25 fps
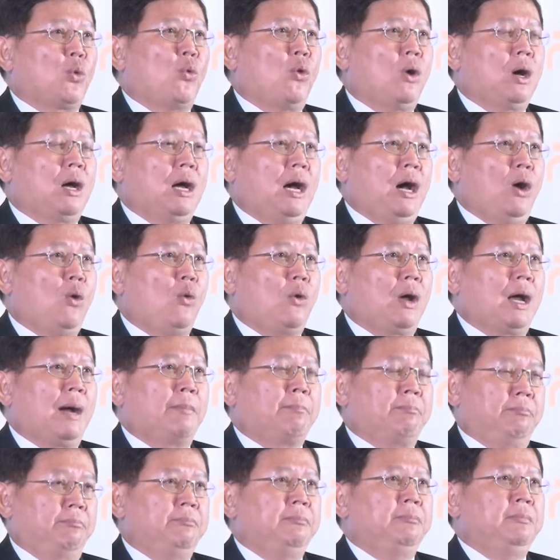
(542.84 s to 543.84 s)
ตัวเข้ากั
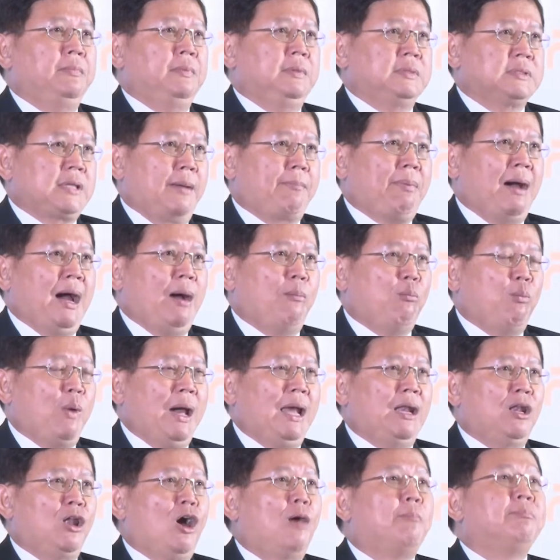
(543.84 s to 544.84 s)
บสภาพแว
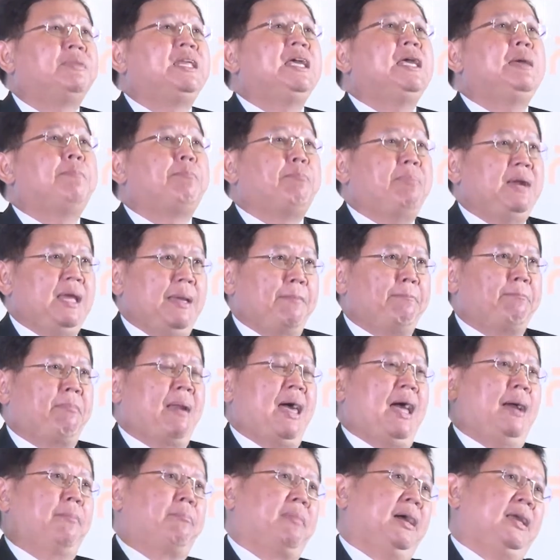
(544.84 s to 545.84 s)
ดล้อมที่เปลี่ยนแป
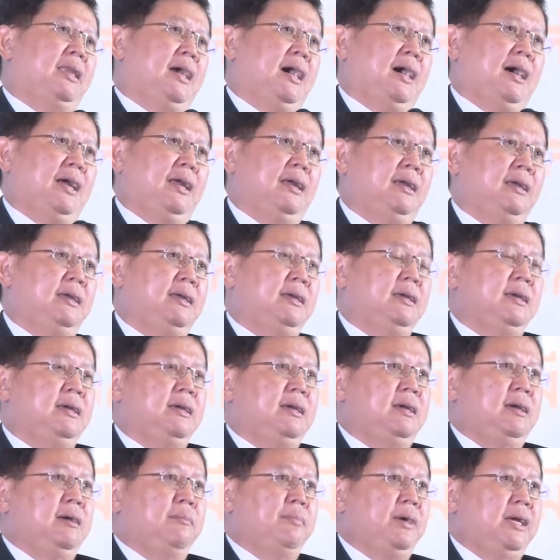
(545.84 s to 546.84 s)
ลงไปได้
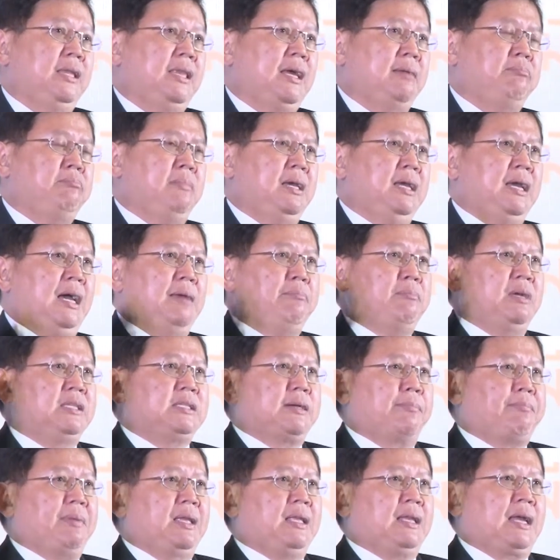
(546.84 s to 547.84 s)
พราะนั้นไม่งั้นมัน
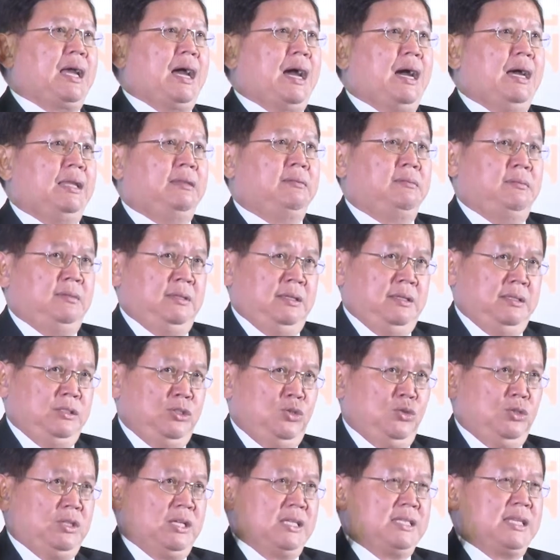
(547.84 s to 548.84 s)
จะเป็นการ
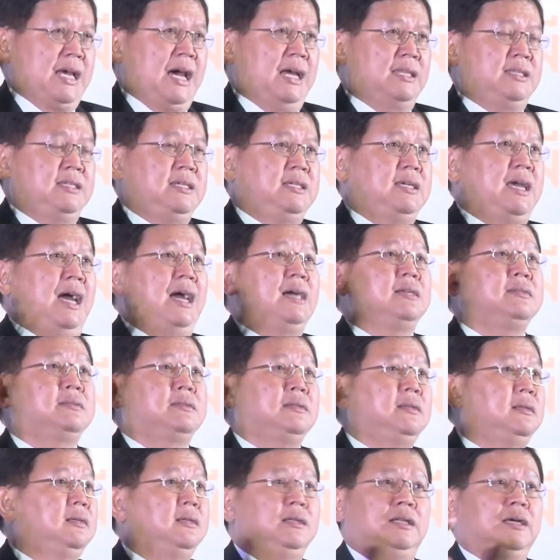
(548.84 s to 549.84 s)
ยุทธศาสตร์ที่แข็ง
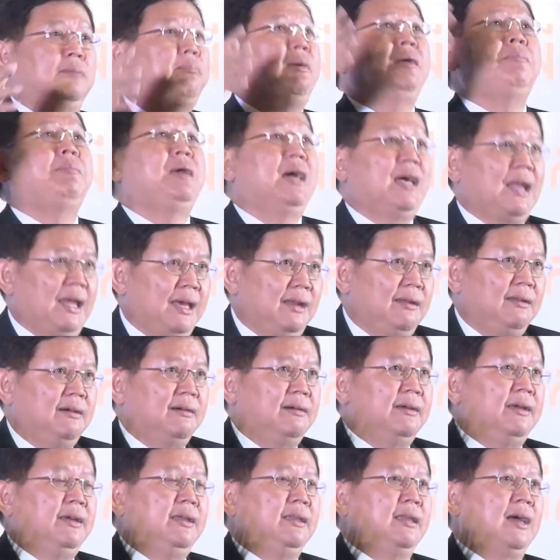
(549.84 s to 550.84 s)
ทื่อหรือไม่มีอะไรเล
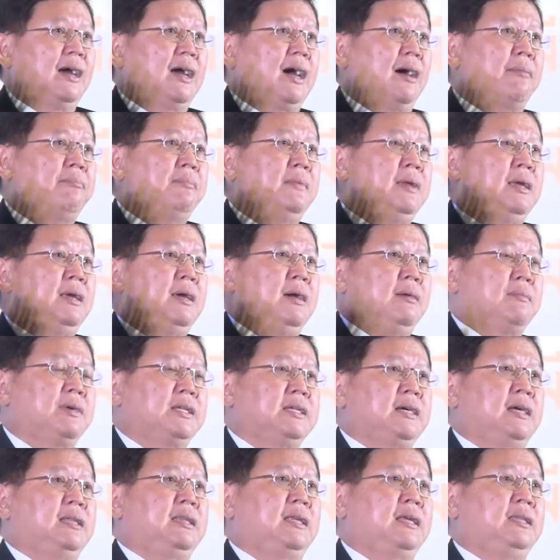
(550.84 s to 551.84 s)
ยนะครับ เพ
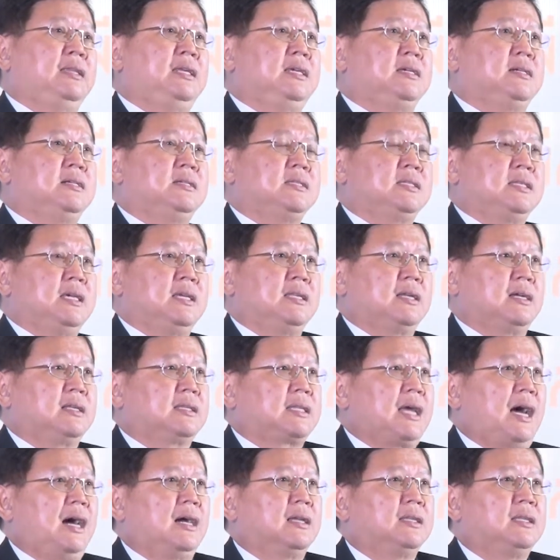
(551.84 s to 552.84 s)
ราะฉะนั้นนี่คือสิ่ง
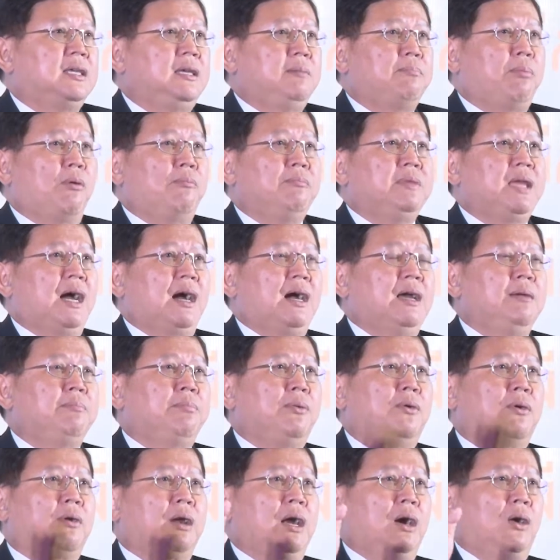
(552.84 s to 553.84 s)
ต่างๆ ที่ผมอยากให้
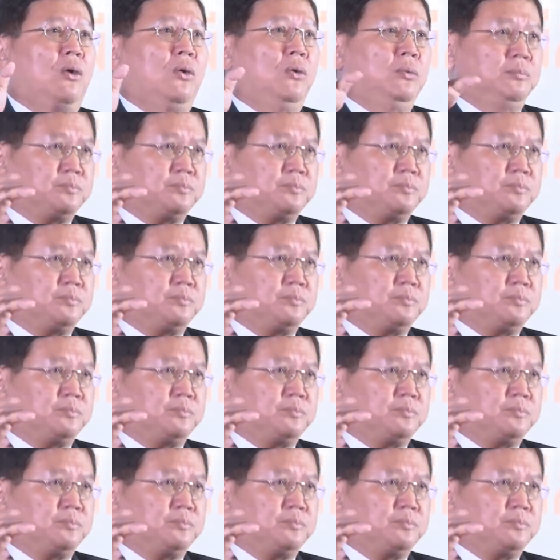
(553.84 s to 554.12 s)
พวกเรา